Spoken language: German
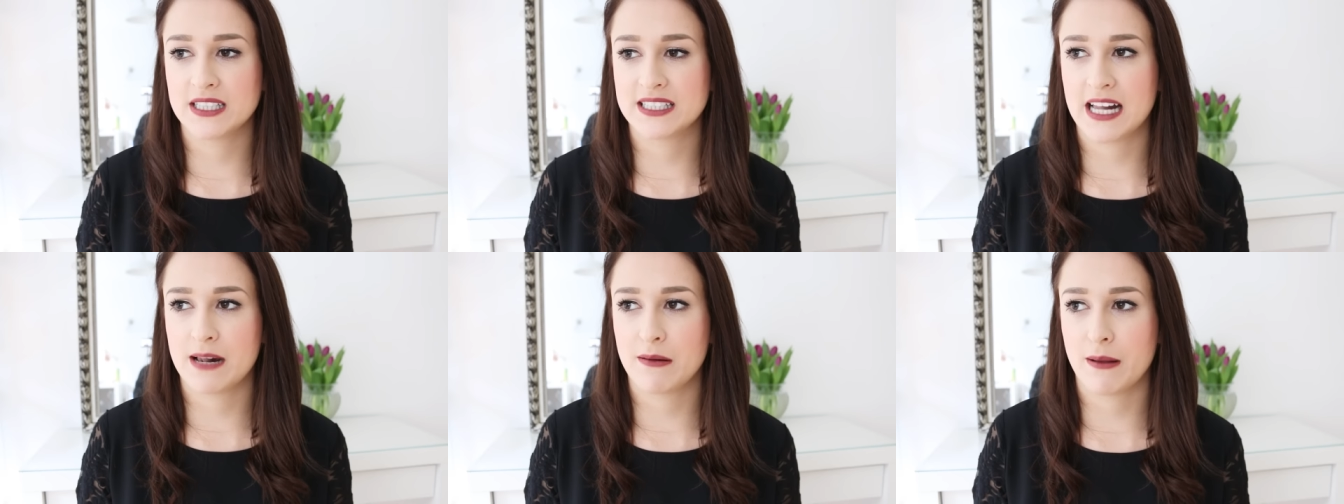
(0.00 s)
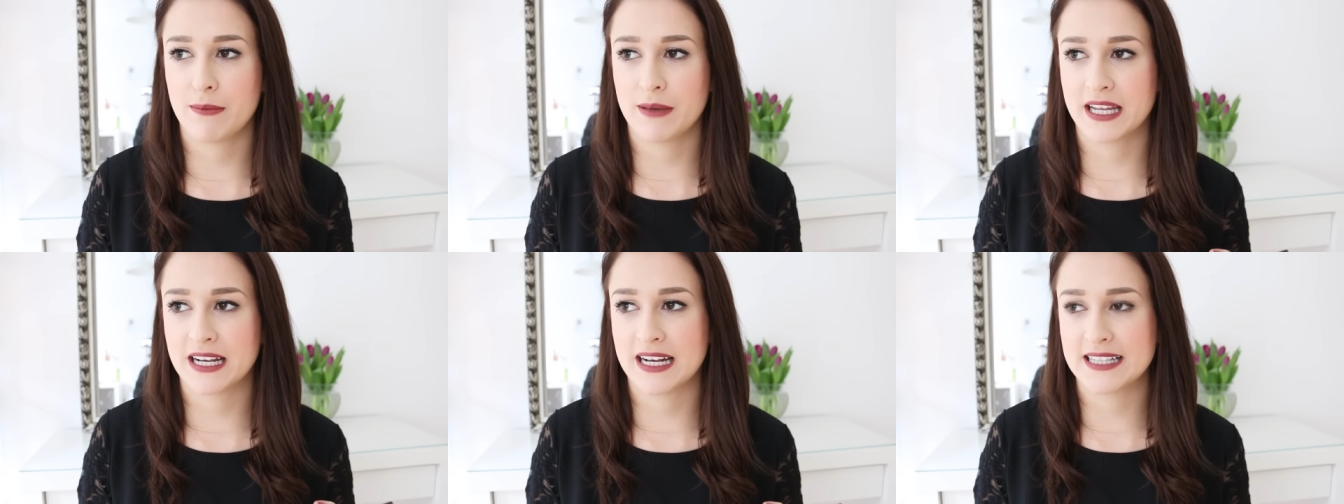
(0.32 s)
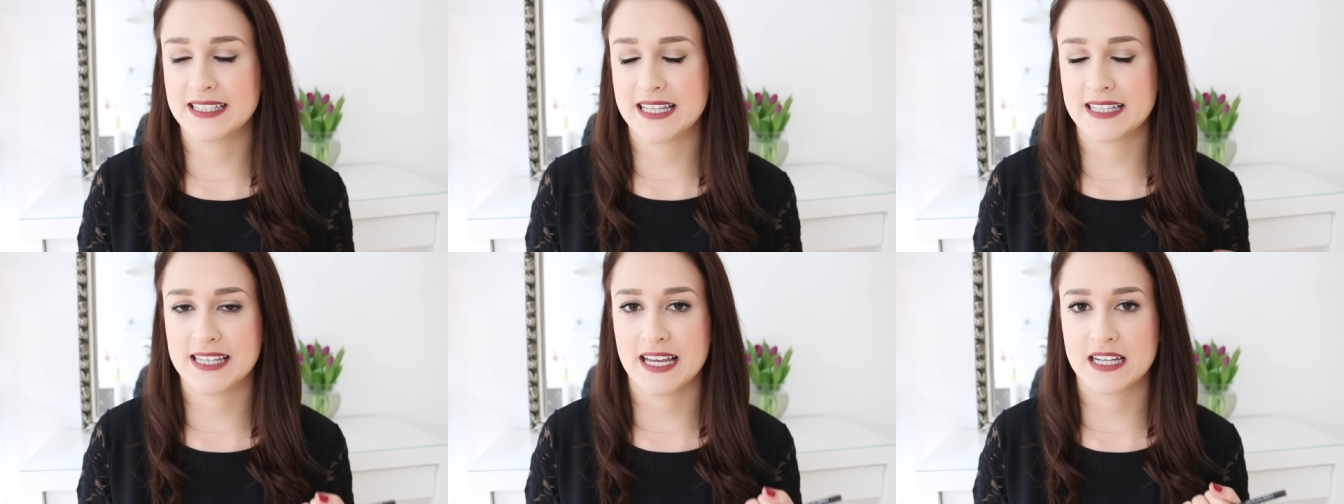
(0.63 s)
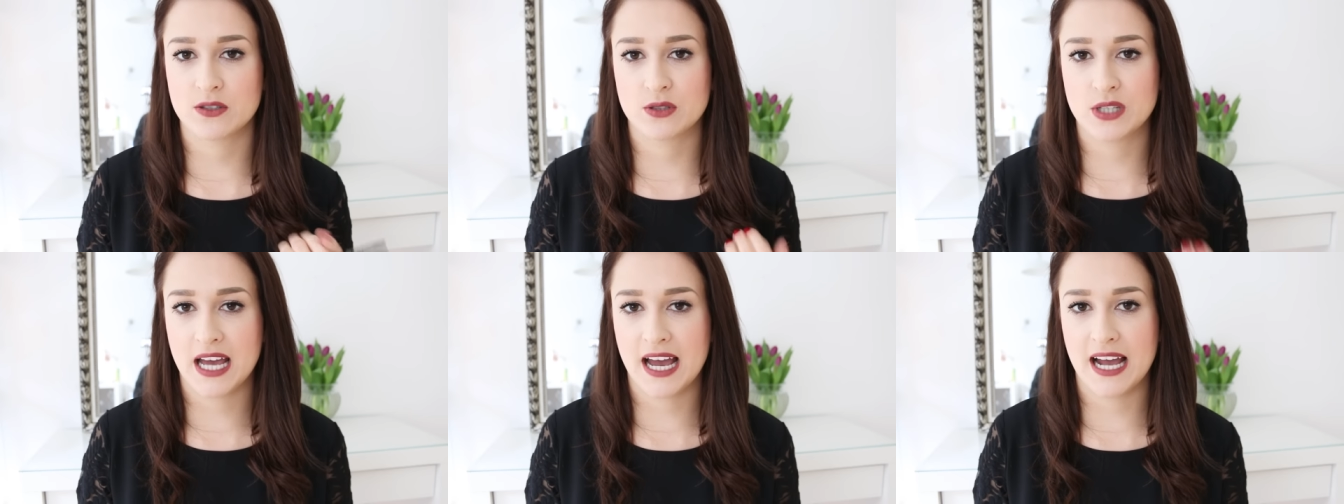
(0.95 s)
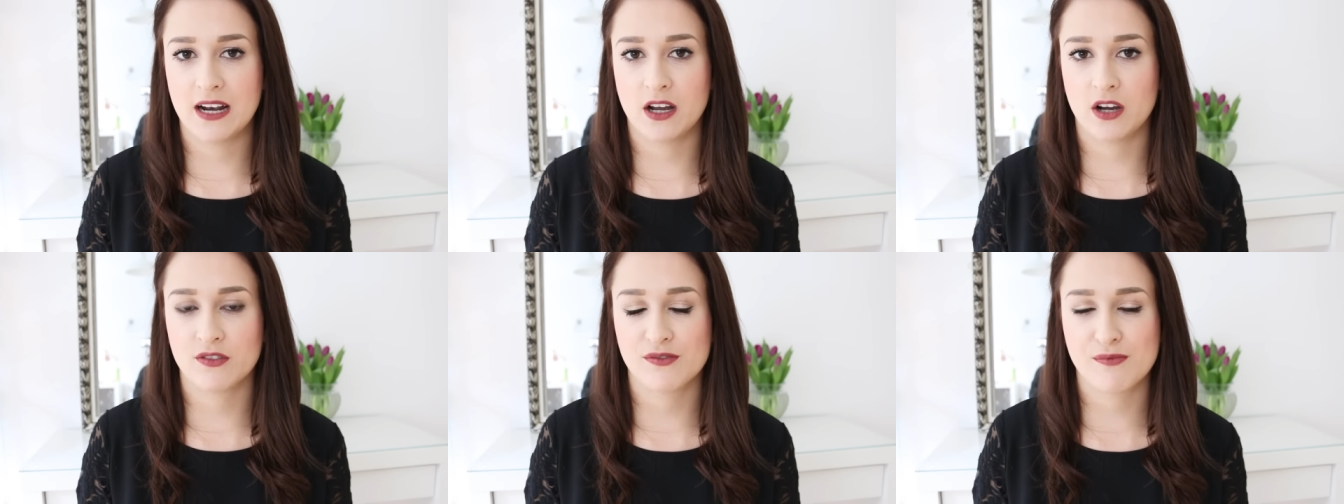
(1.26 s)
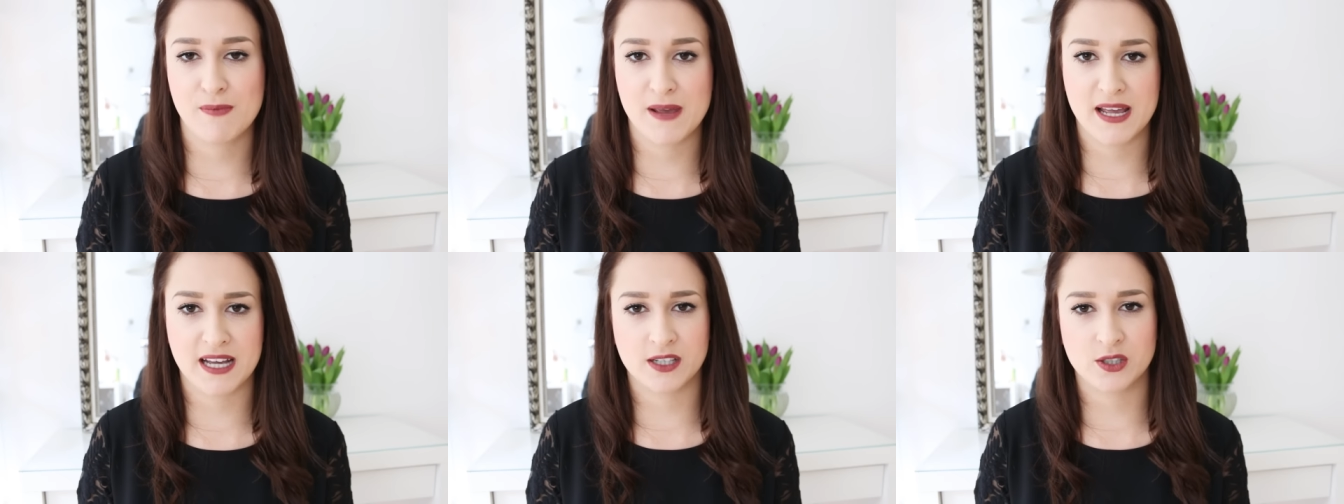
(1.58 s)
deshalb habe ich in letzter Zeit total
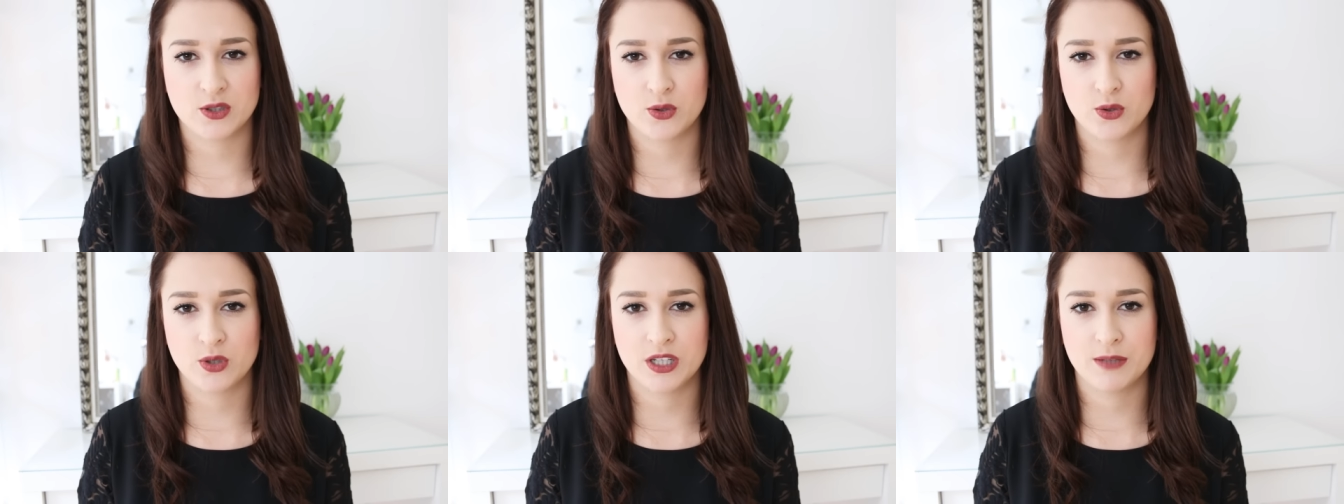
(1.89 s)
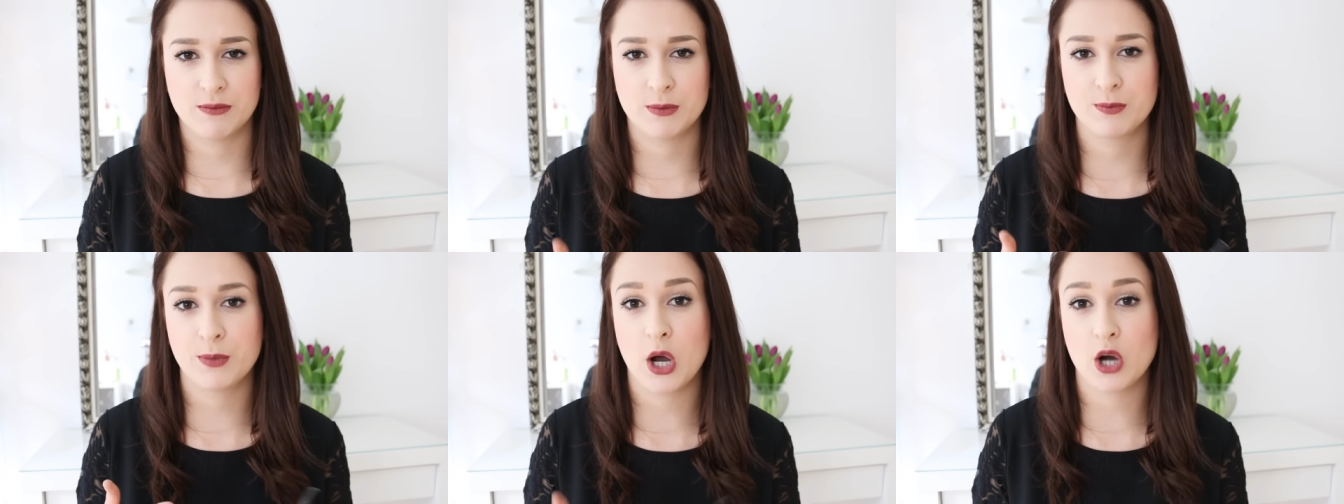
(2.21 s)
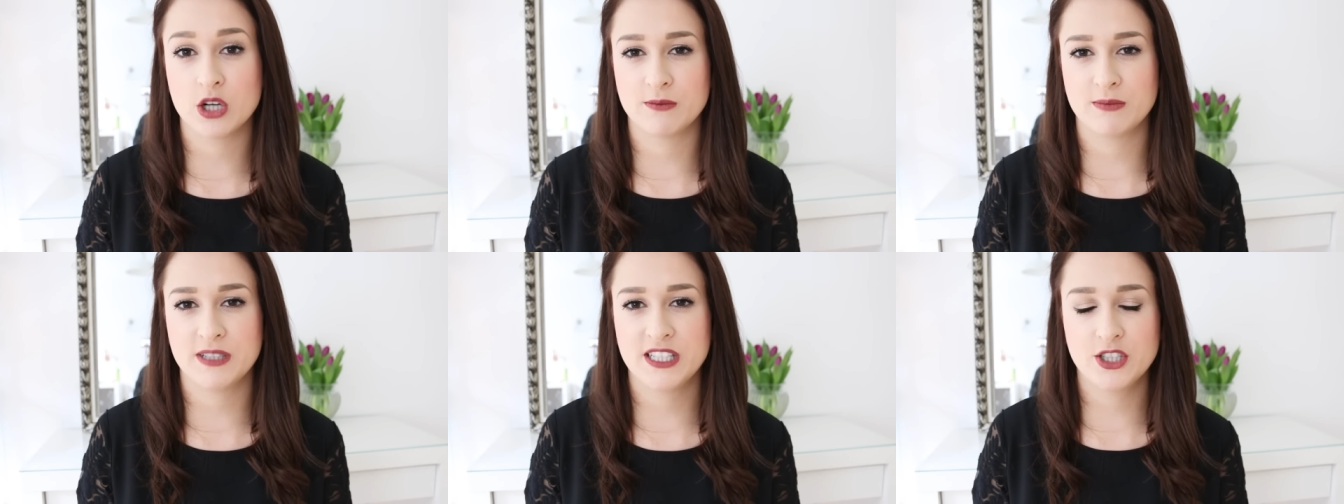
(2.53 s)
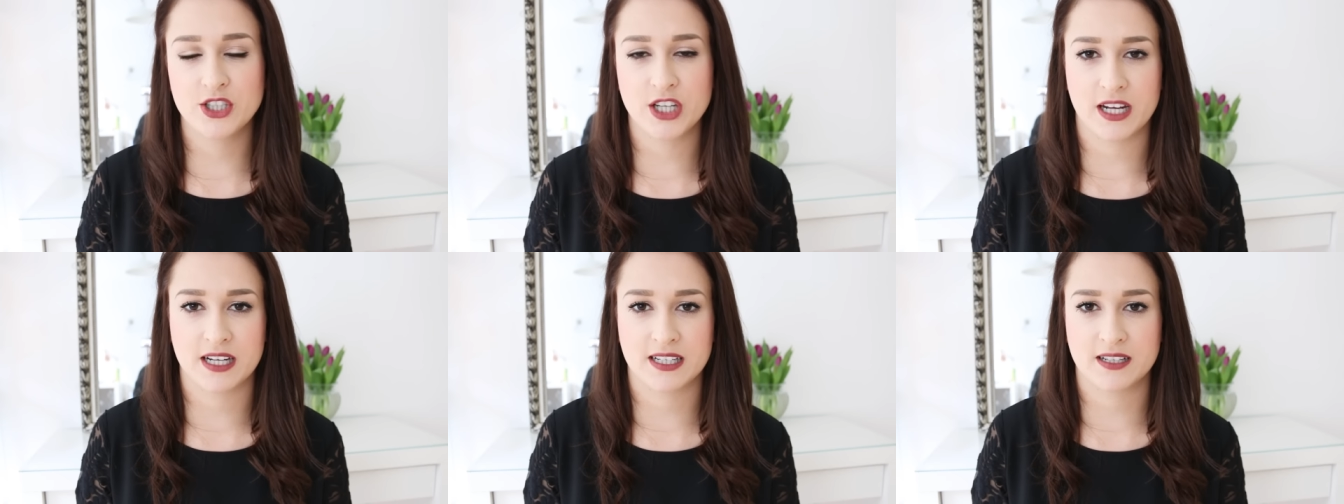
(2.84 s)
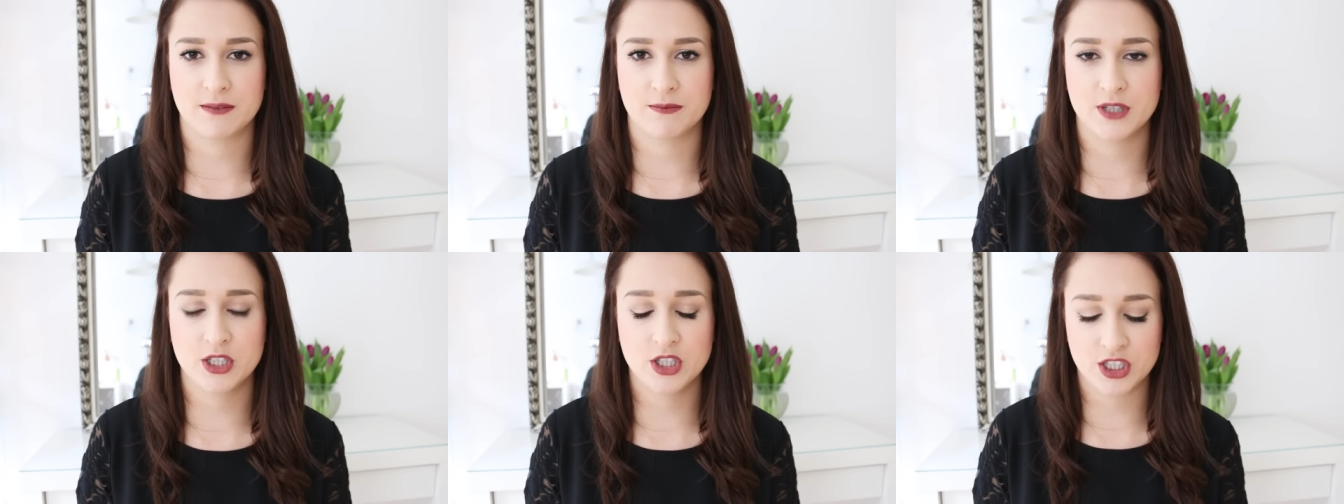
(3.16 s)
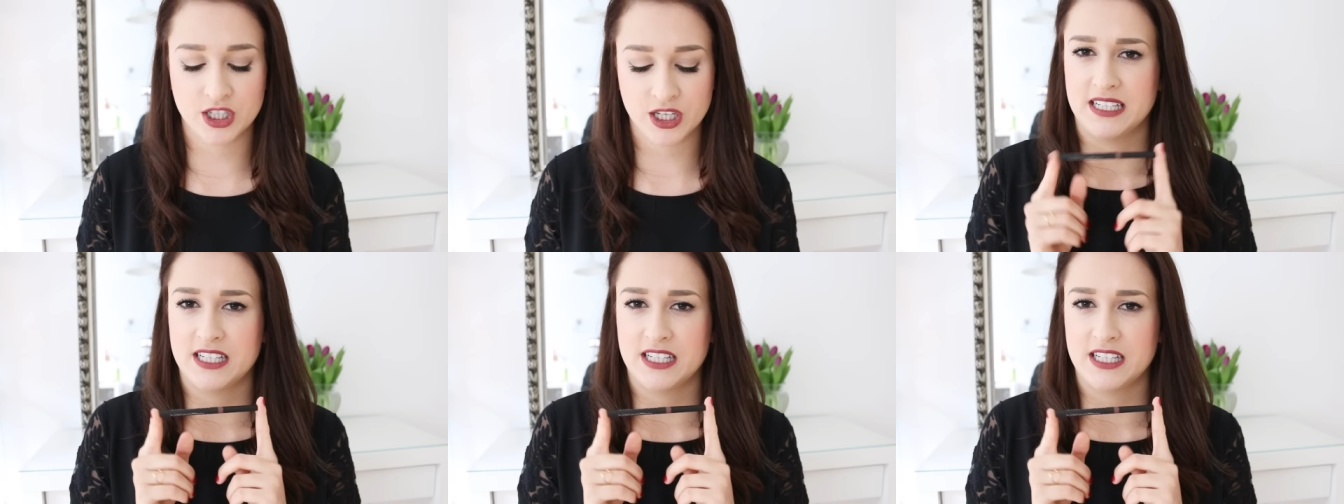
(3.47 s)
oft Bärentöne mit braunem Lidschatten gemischt.